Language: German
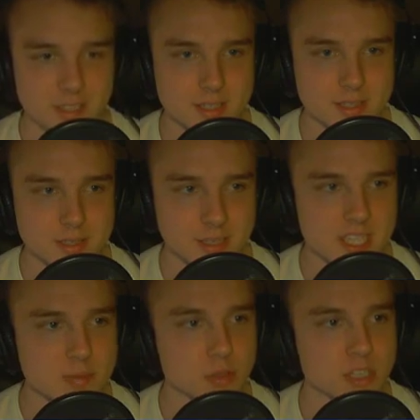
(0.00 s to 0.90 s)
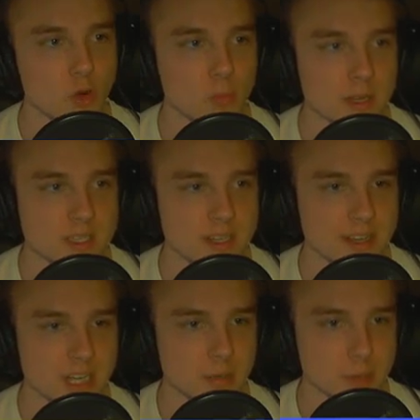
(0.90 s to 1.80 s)
ist dieser Gästeblock da oben links in der
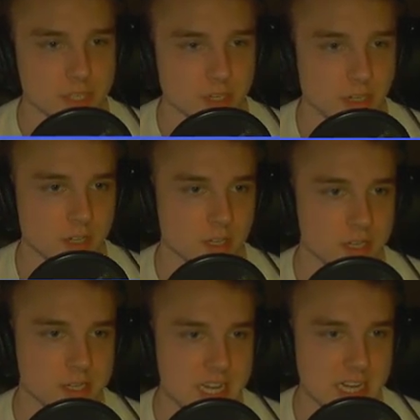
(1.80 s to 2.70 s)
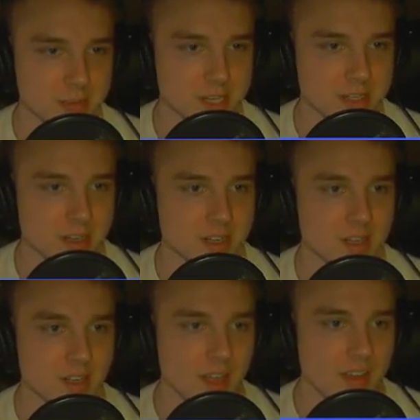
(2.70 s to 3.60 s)
Ecke, bitte? Ich gehe da mal hin.
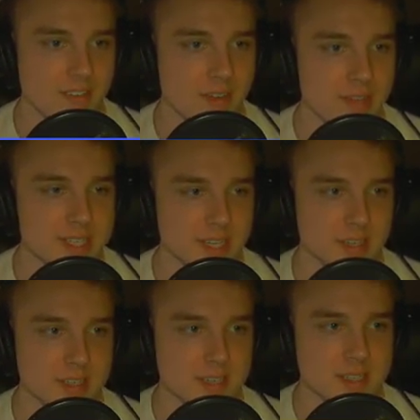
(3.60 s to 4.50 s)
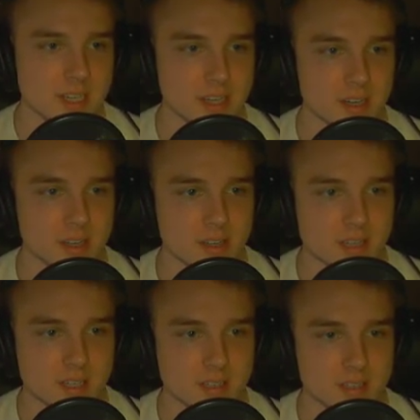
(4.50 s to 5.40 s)
Wie winzig ist das Teil?
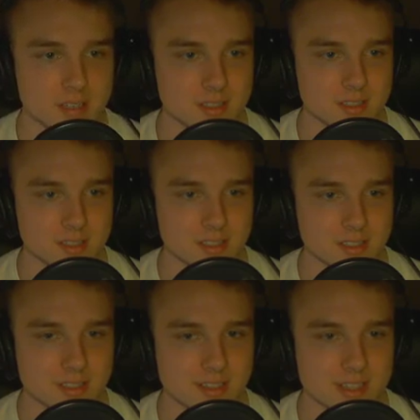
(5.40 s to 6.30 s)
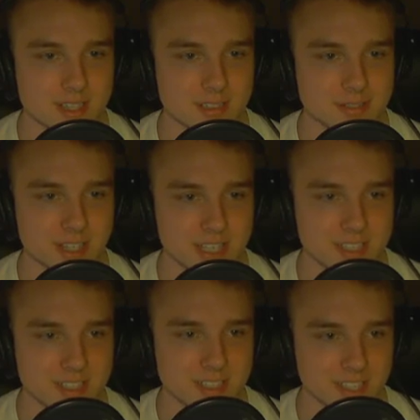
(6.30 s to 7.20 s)
Das ist ja eine
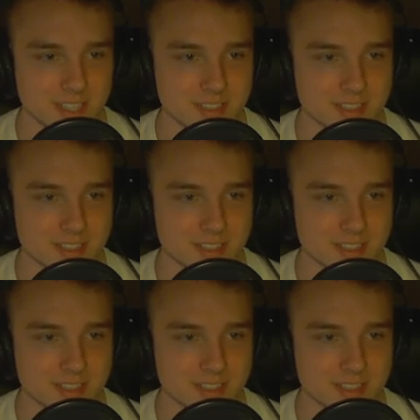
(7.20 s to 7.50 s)
Frechheit hier.